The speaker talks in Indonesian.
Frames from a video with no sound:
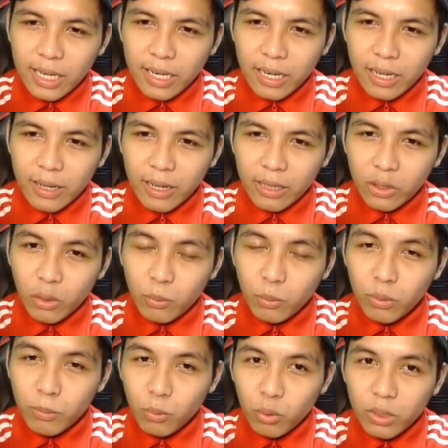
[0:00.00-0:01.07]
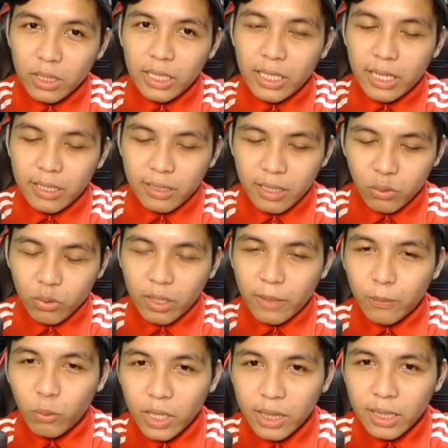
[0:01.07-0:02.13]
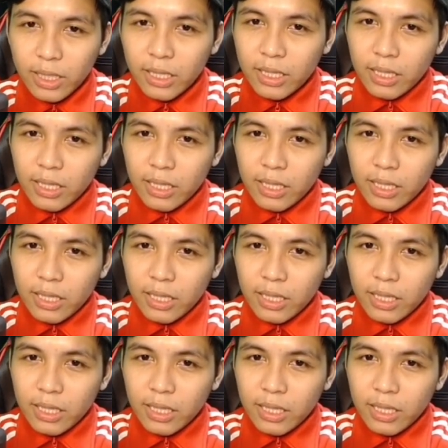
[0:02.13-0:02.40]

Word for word: cara ataupun bukti yang saya sudah buat